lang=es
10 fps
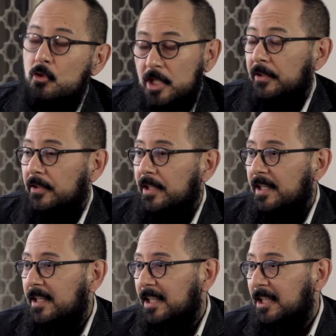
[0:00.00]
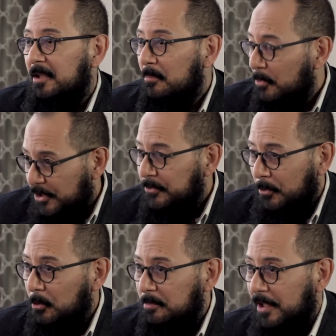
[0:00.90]
Muchas, y
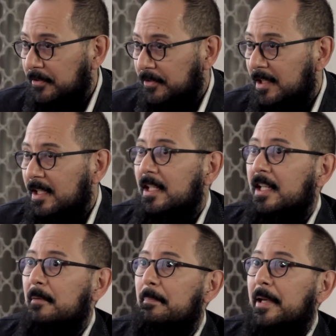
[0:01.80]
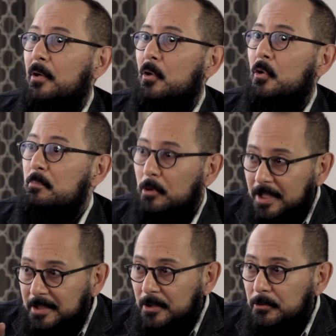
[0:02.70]
muchas columnas. Pero lo
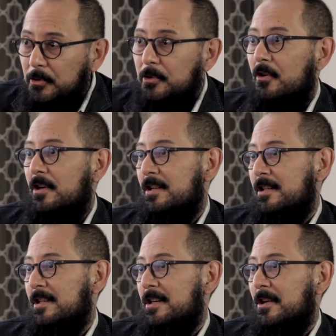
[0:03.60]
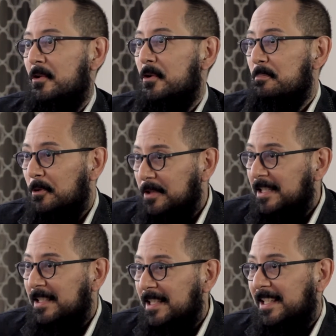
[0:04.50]
importante no soy yo, lo
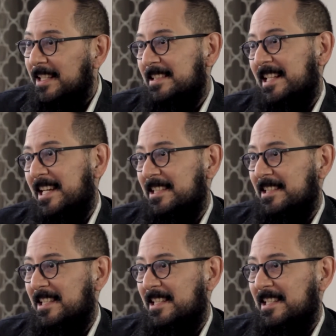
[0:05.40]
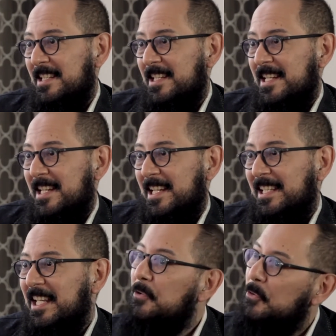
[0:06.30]
importante es la gente.
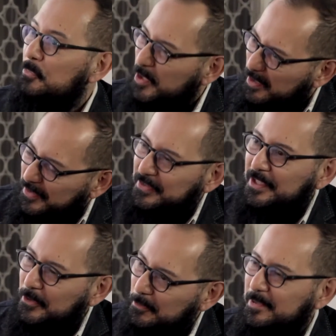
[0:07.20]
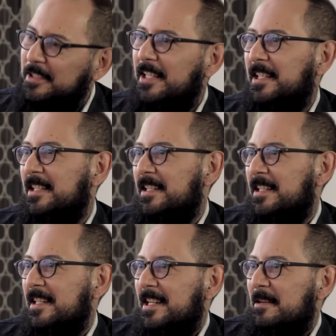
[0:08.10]
Y eso es muy difícil de comprender.
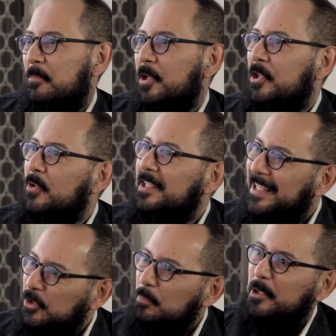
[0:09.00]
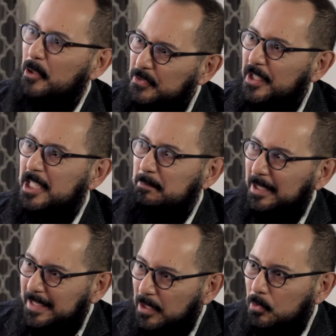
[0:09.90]
Por eso hay tanto periodista de
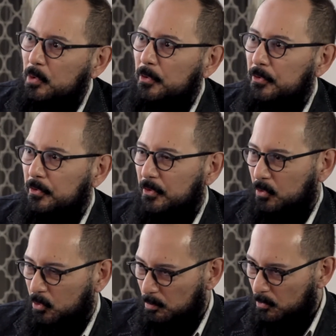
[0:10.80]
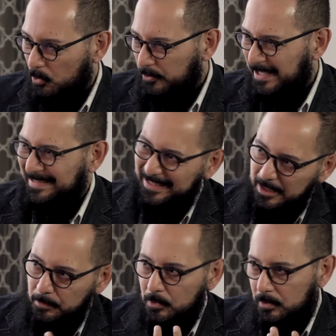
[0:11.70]
espectáculos como con el
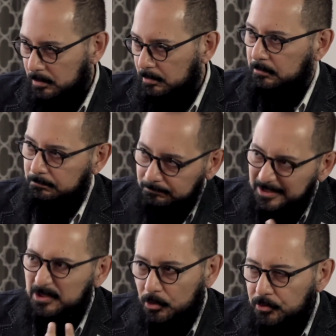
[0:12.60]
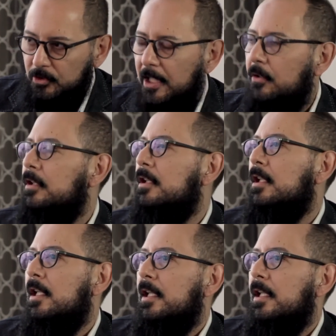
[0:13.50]
cerebro distorsionado.